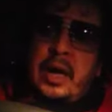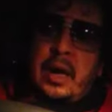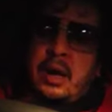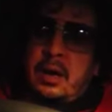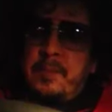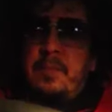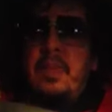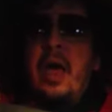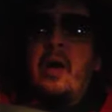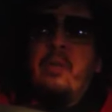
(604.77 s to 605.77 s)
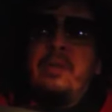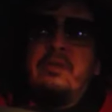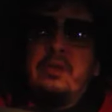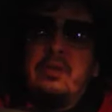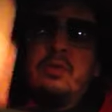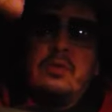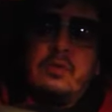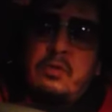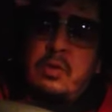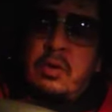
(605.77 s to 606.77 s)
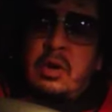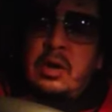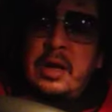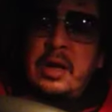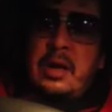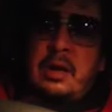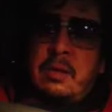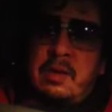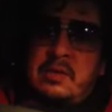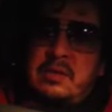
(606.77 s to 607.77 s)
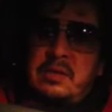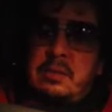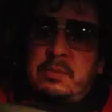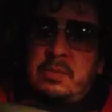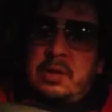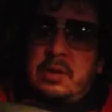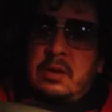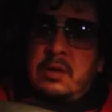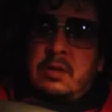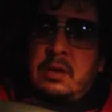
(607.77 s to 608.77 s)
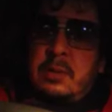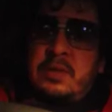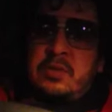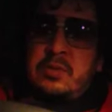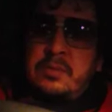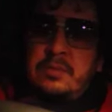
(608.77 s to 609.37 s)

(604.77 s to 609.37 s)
à, repasser dessus encore. Merci et puis euh, à bientôt.